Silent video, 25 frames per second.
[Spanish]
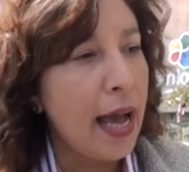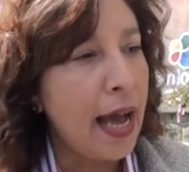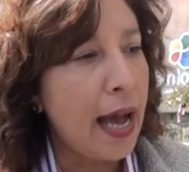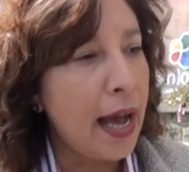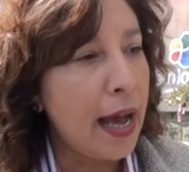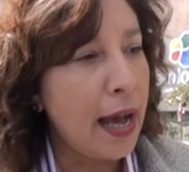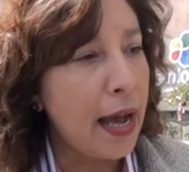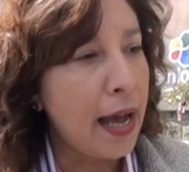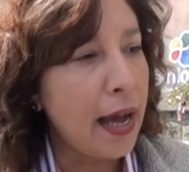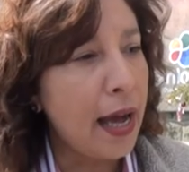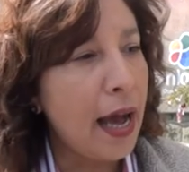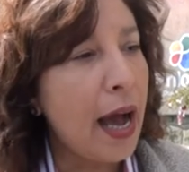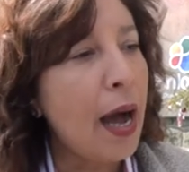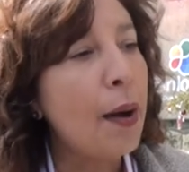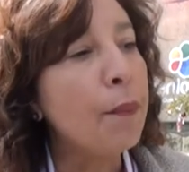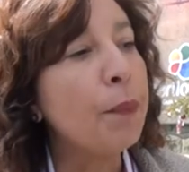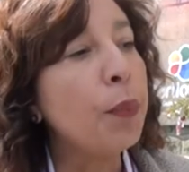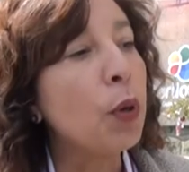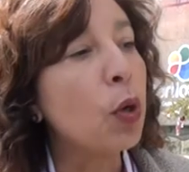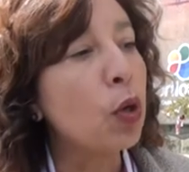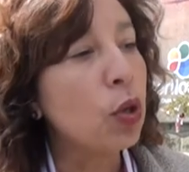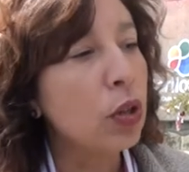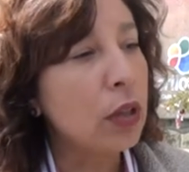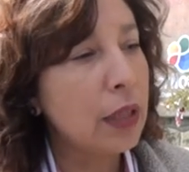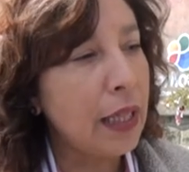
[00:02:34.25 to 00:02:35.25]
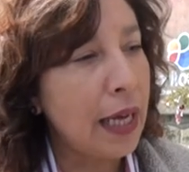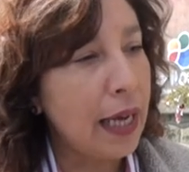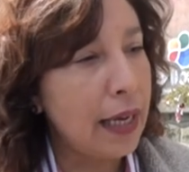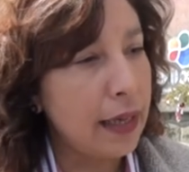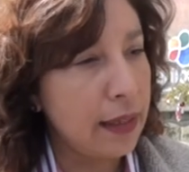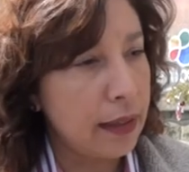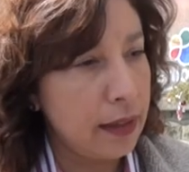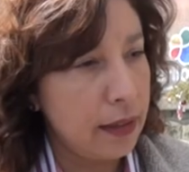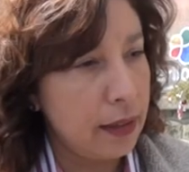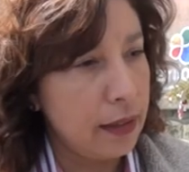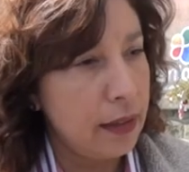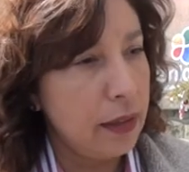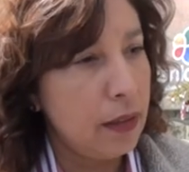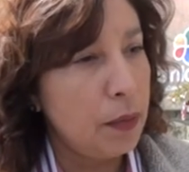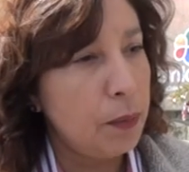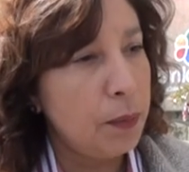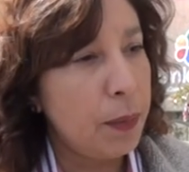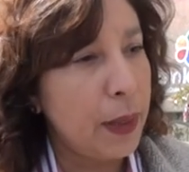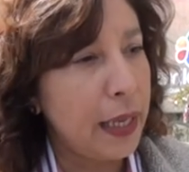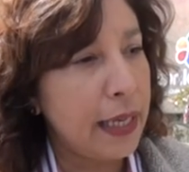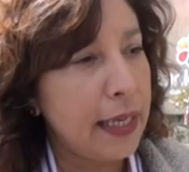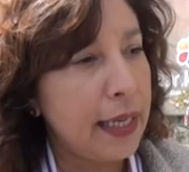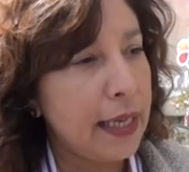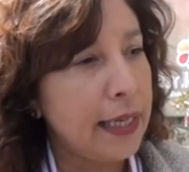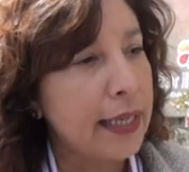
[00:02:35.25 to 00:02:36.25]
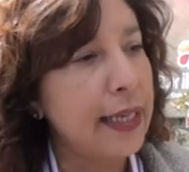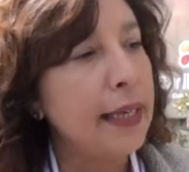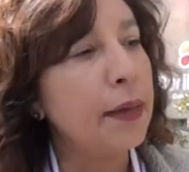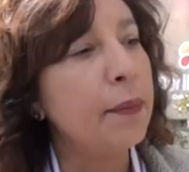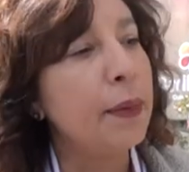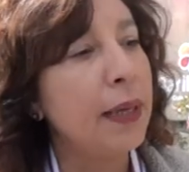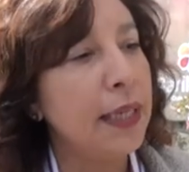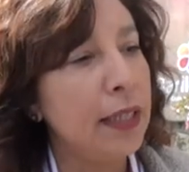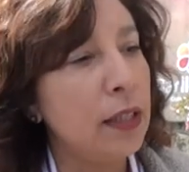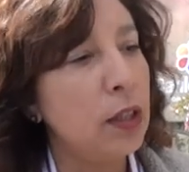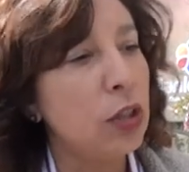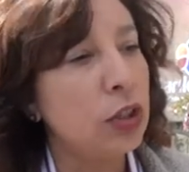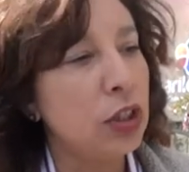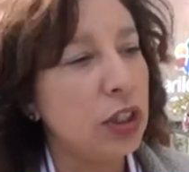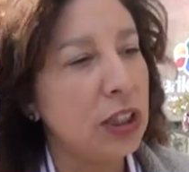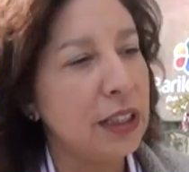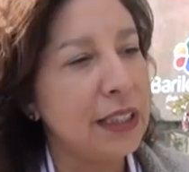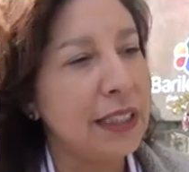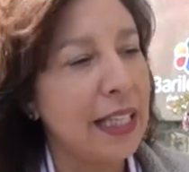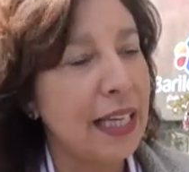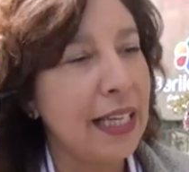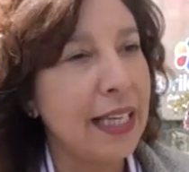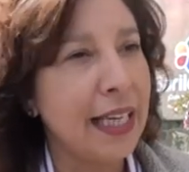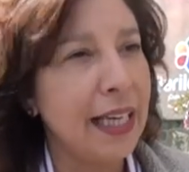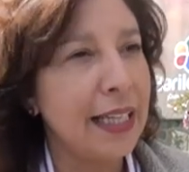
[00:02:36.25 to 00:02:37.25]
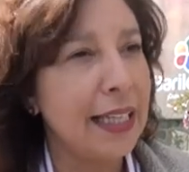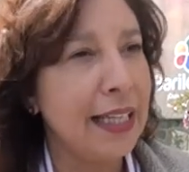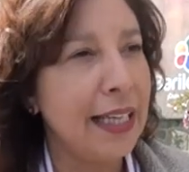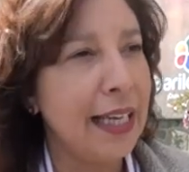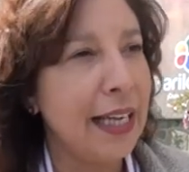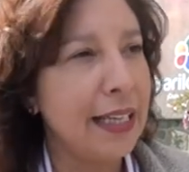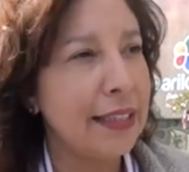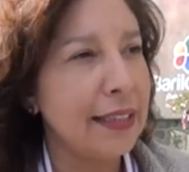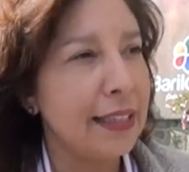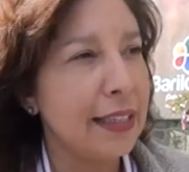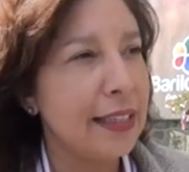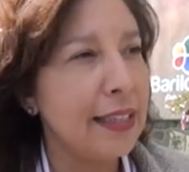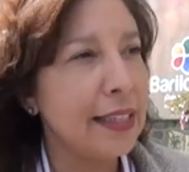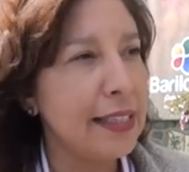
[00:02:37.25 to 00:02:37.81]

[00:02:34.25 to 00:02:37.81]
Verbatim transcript: a aportar para que Bariloche salga adelante.